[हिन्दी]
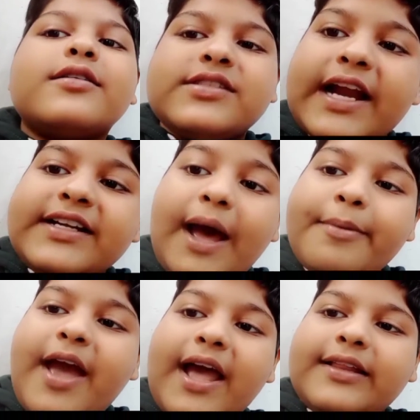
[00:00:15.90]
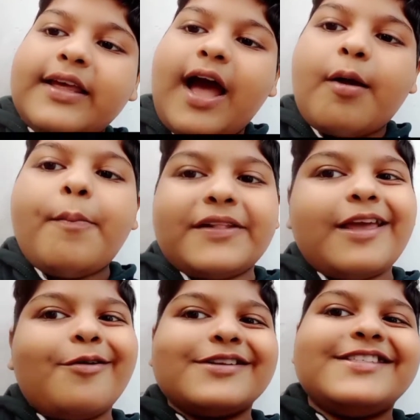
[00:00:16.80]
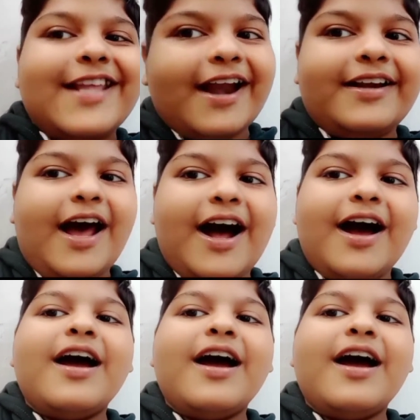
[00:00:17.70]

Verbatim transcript: सेंटा भी आए थे अब पता ही होगा सेंटा